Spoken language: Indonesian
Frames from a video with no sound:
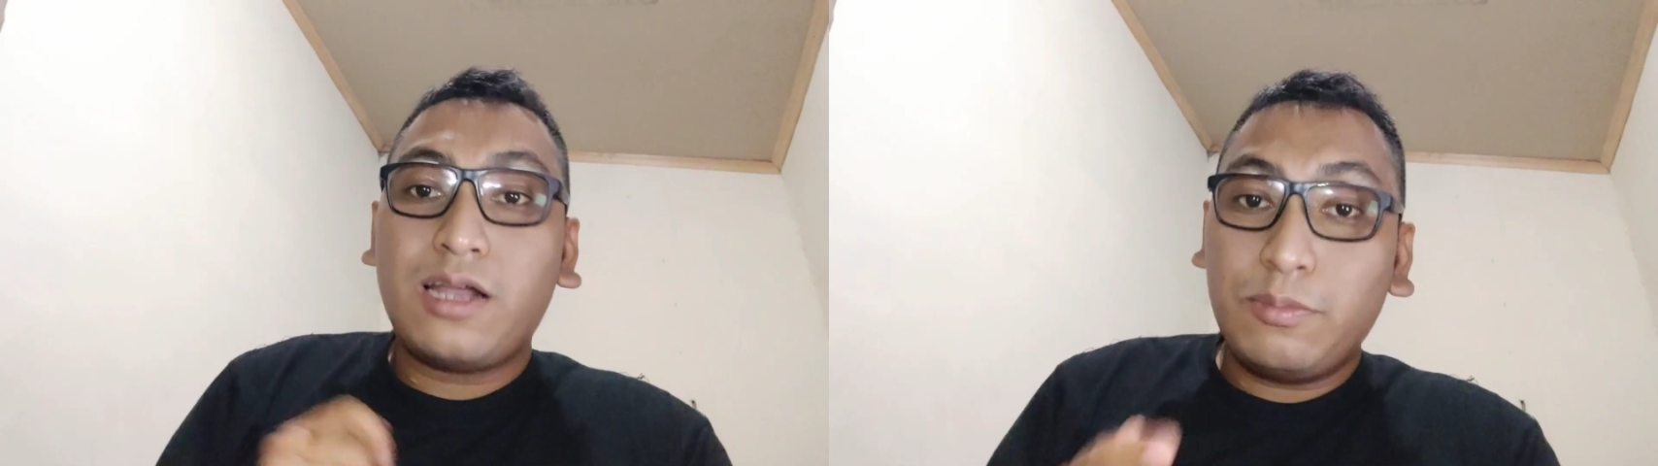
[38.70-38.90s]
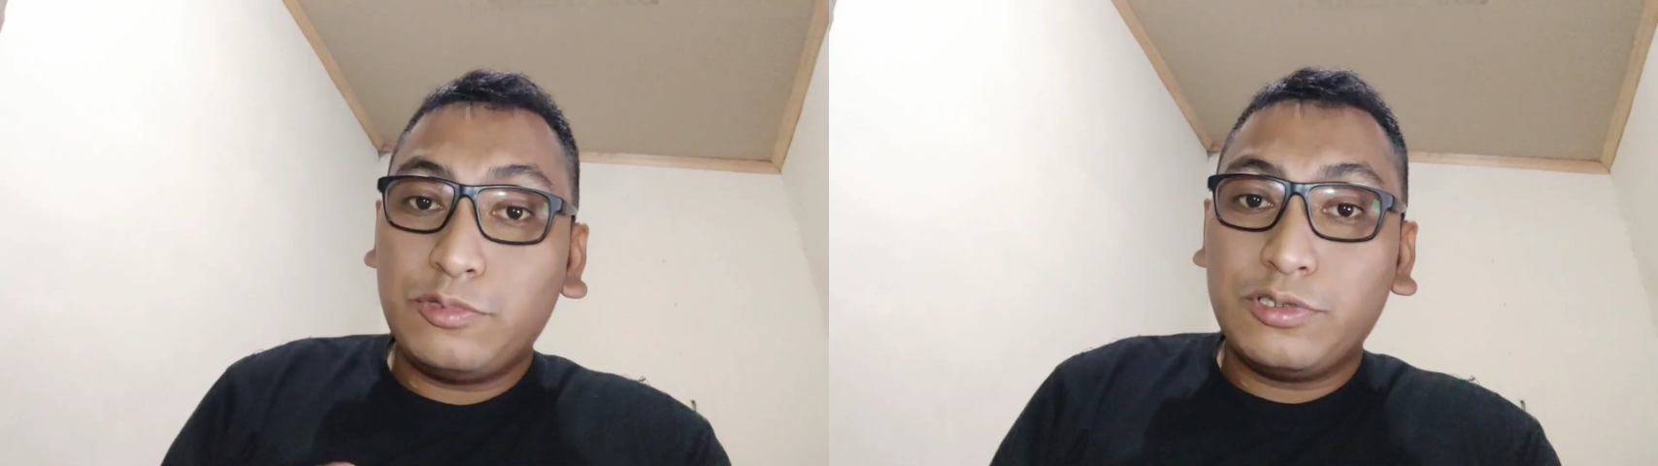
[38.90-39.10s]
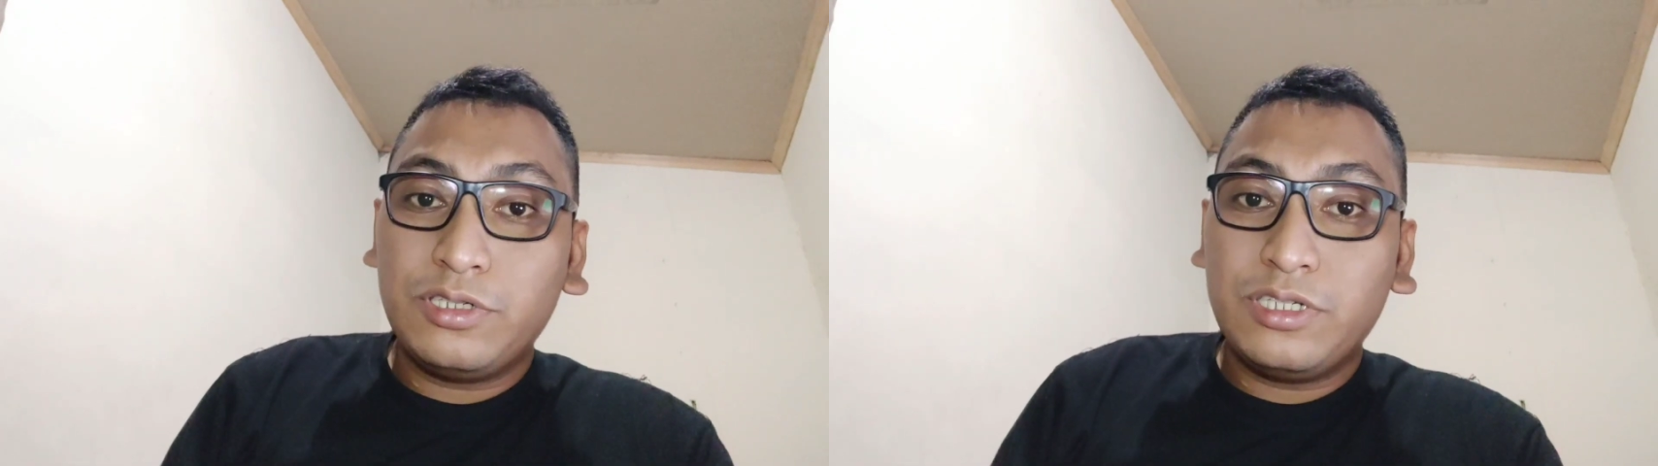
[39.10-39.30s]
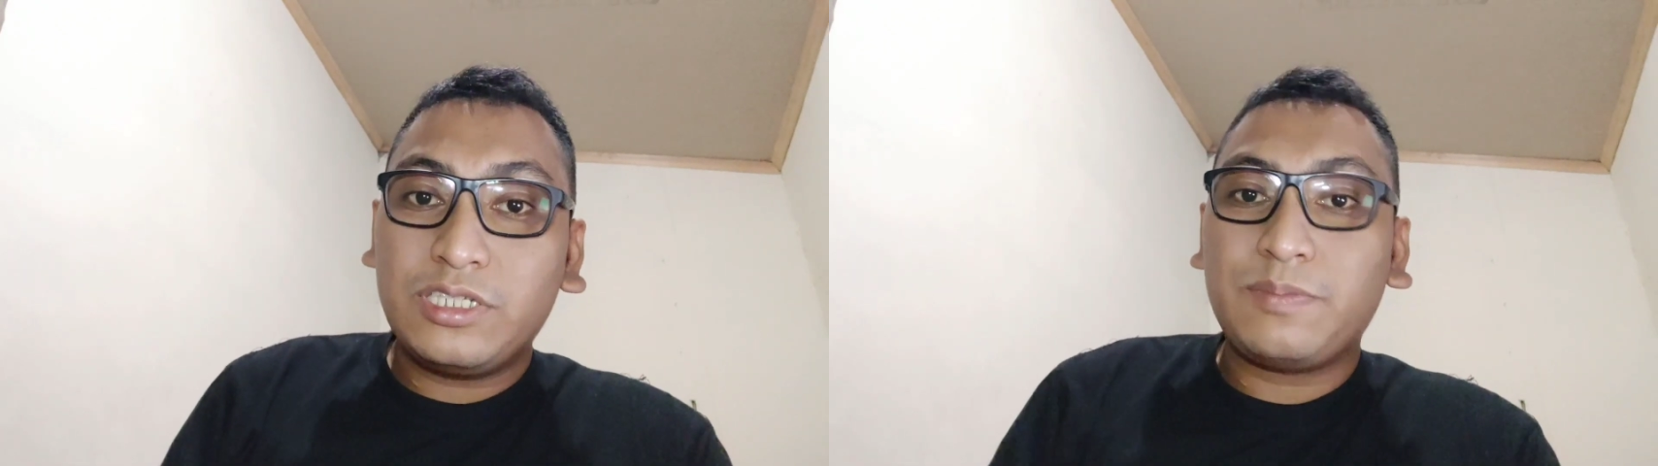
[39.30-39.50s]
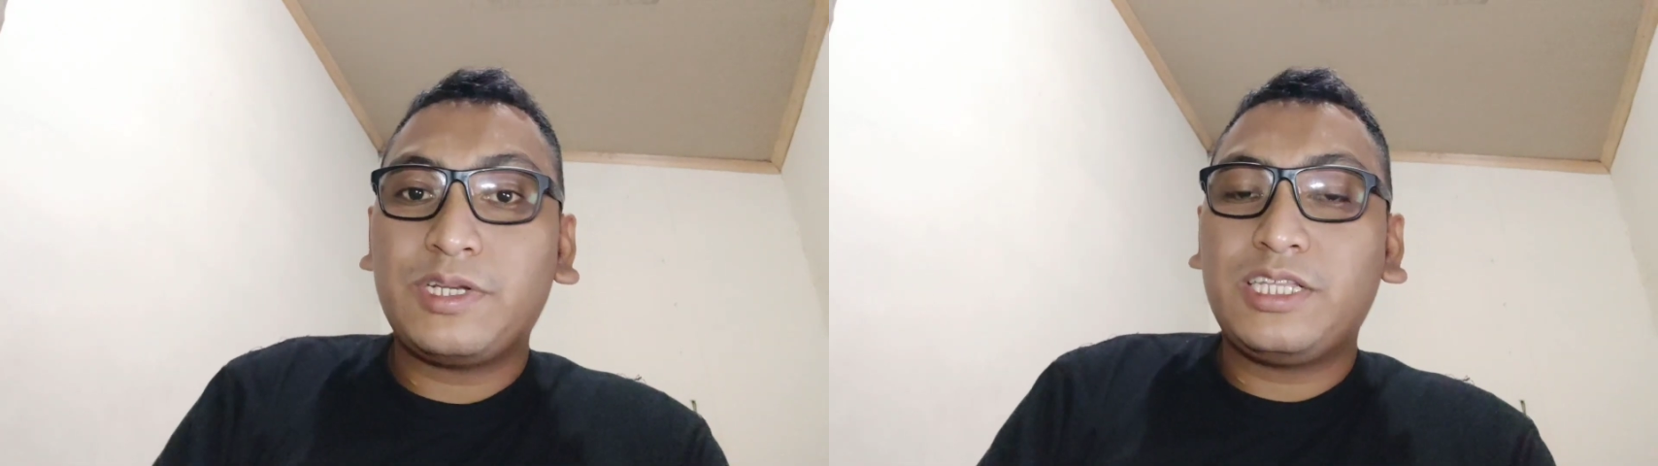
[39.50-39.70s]
Namun,
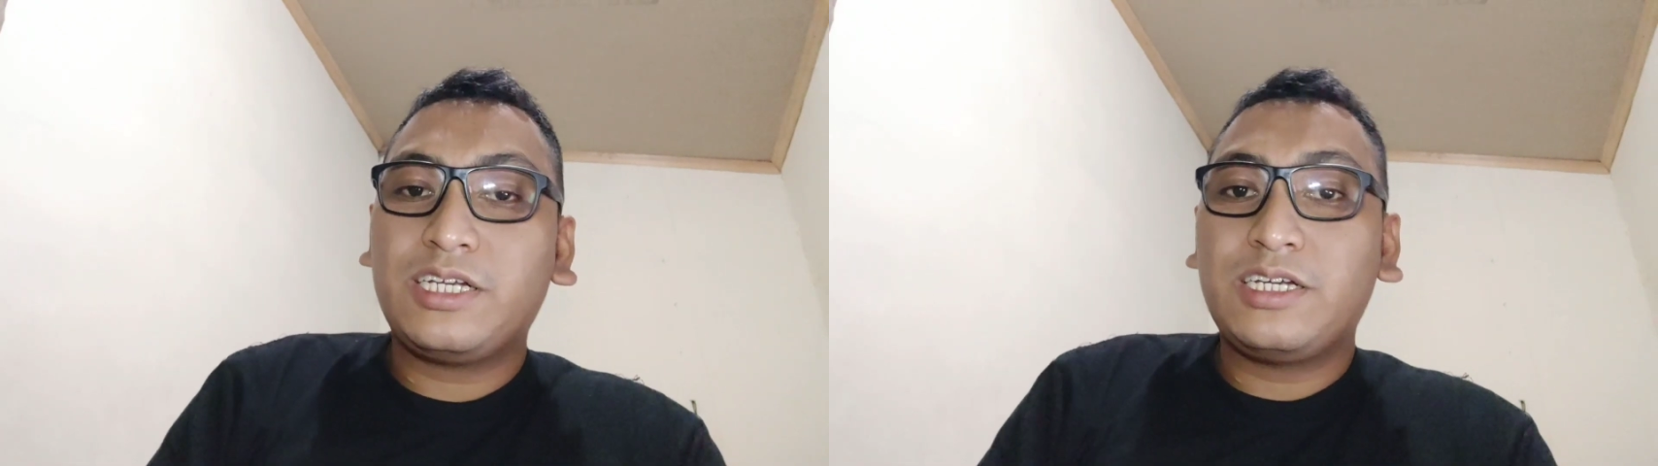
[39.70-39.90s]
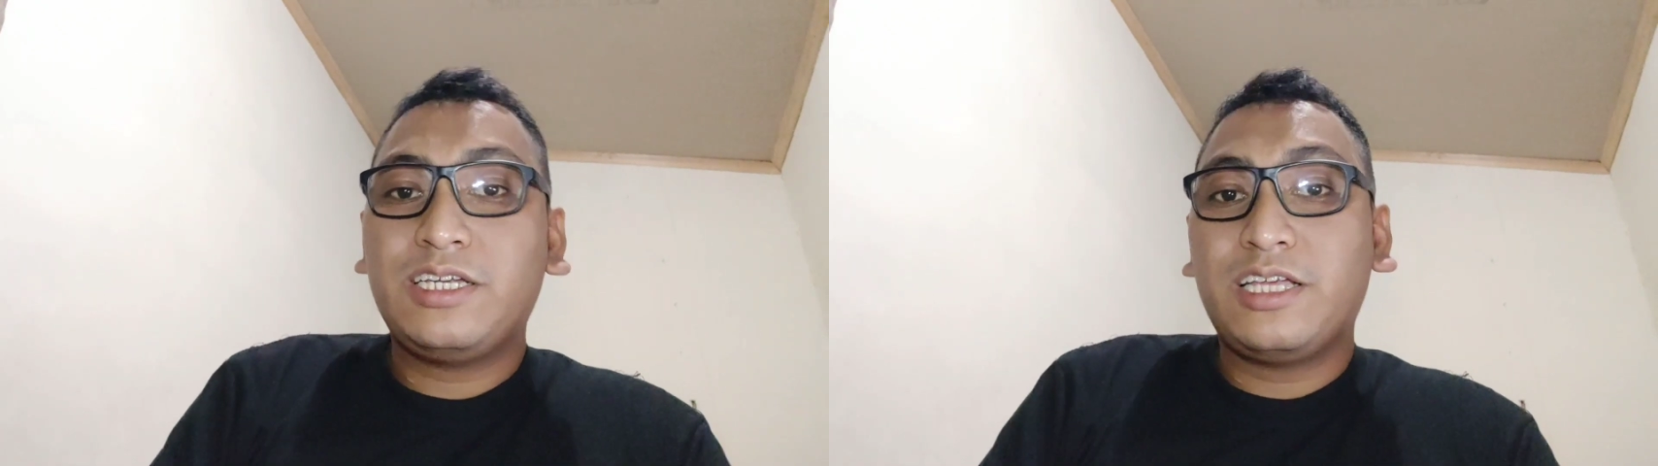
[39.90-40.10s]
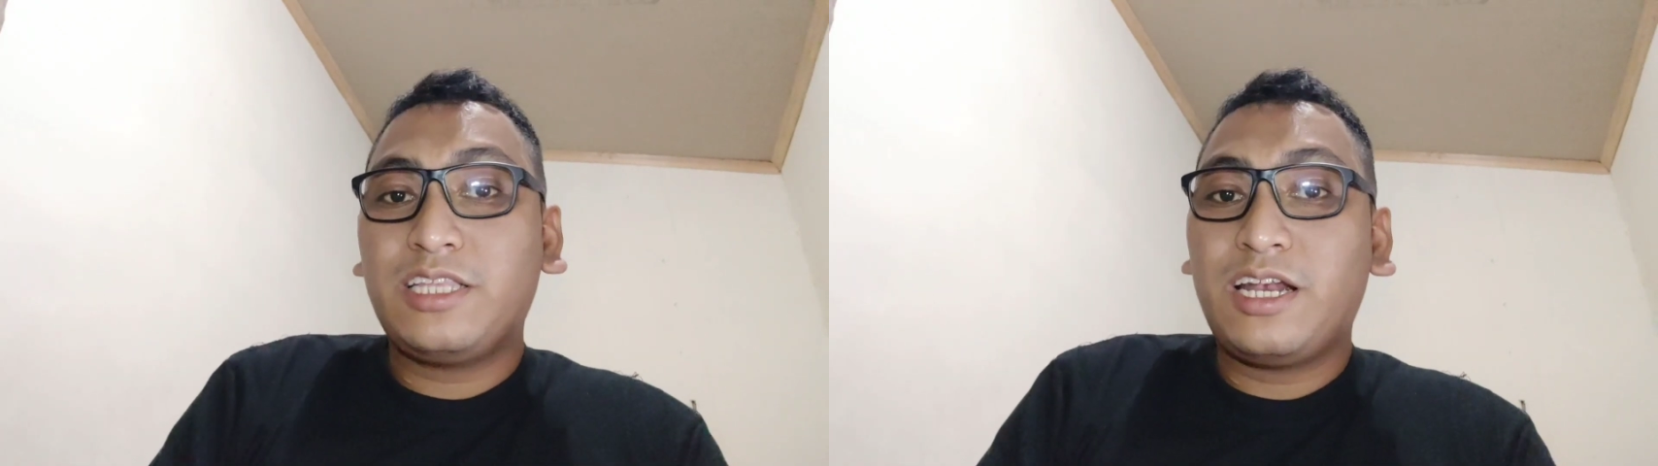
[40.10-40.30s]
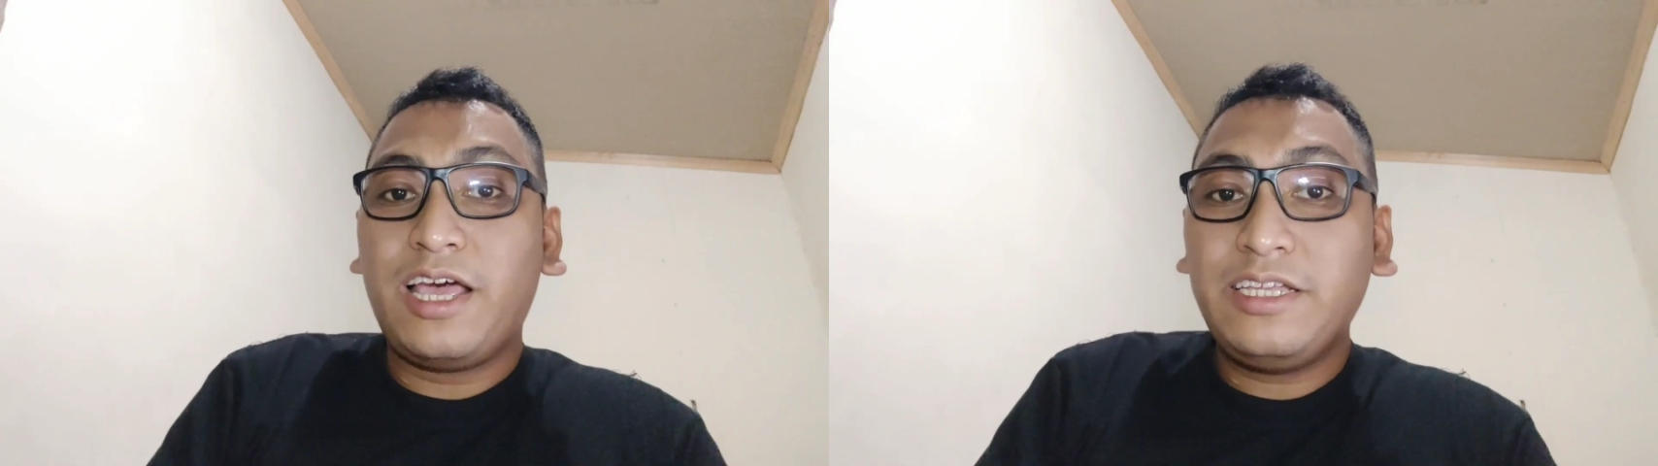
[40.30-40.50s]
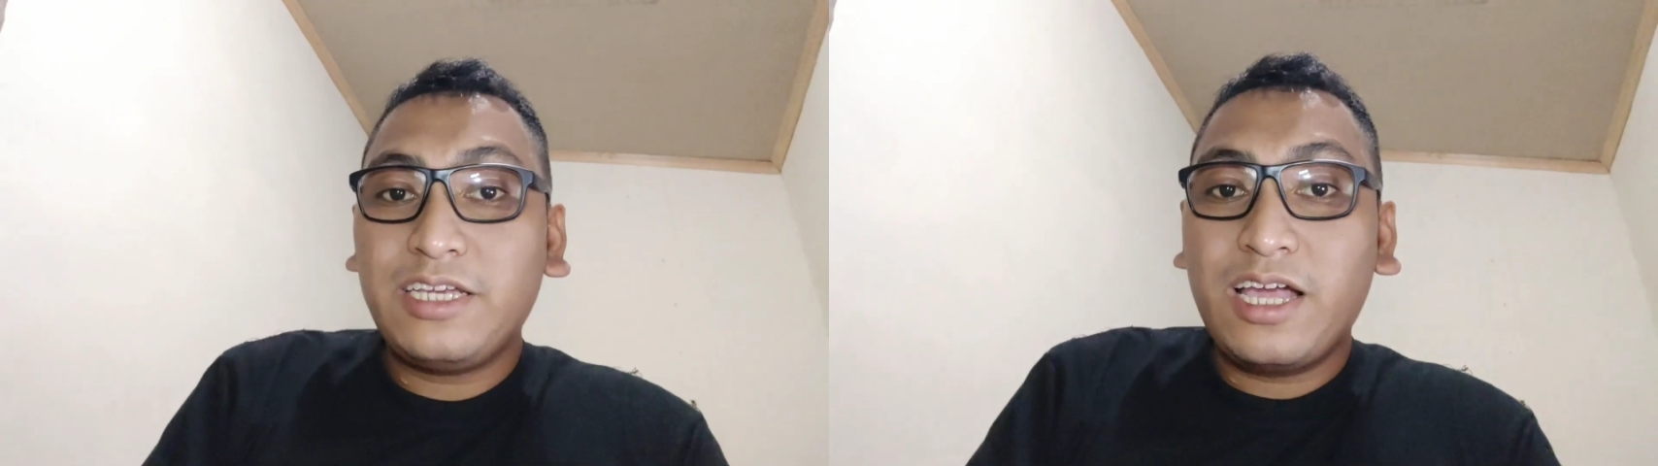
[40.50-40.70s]
seperti kegiatan
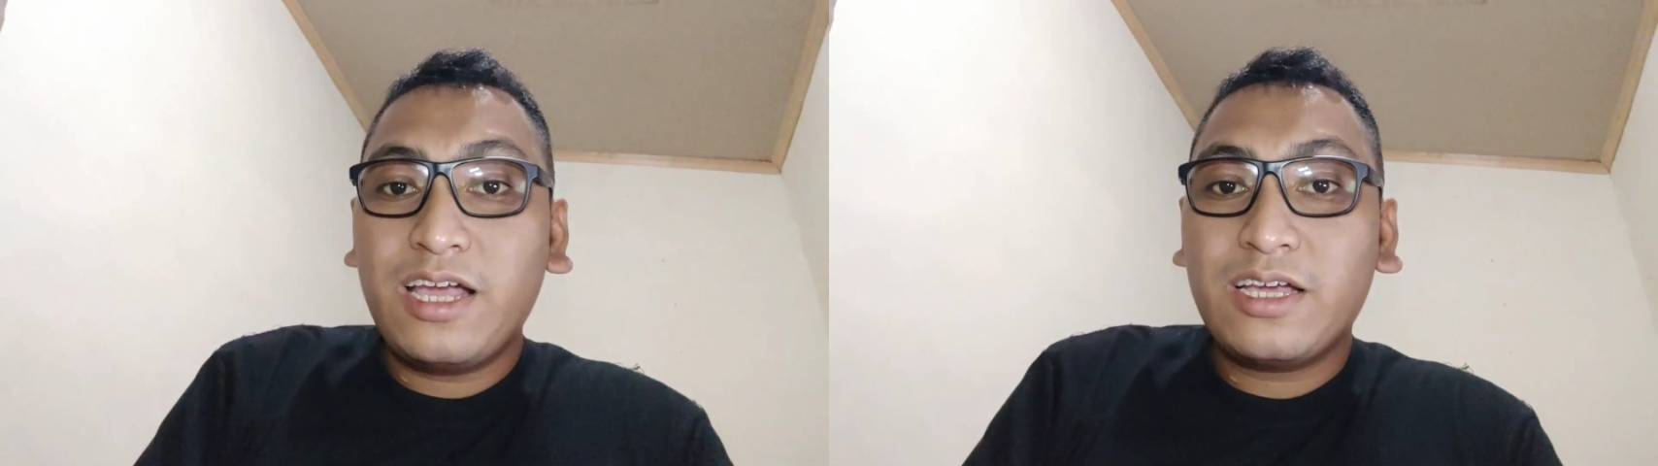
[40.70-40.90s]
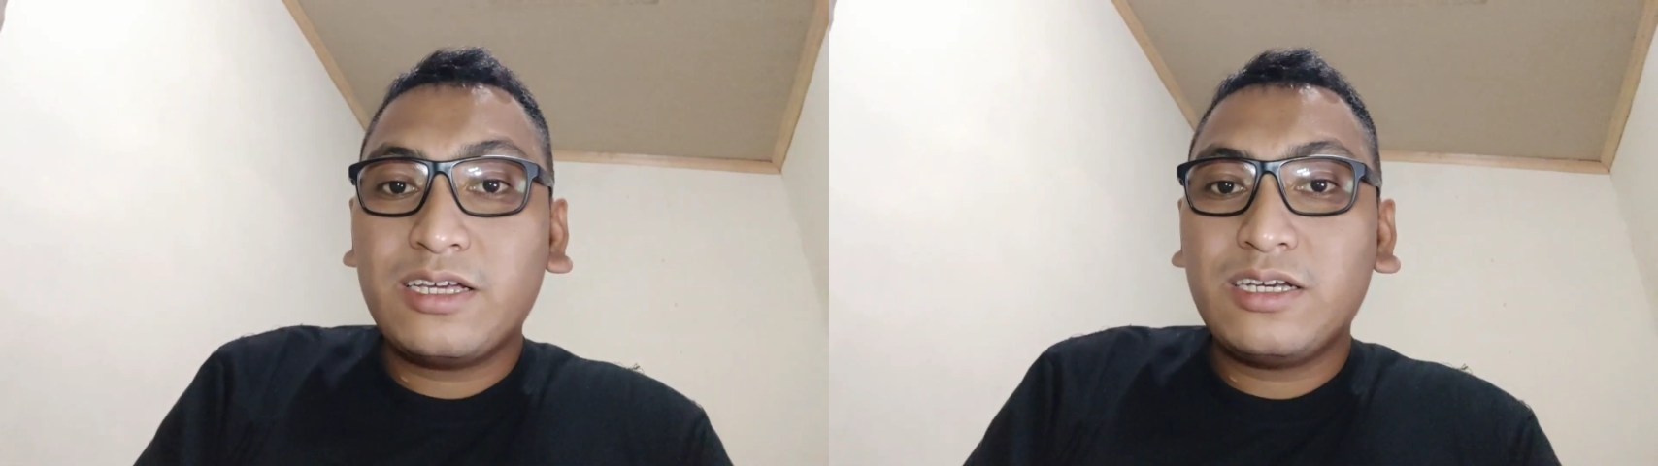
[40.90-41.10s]
lainnya,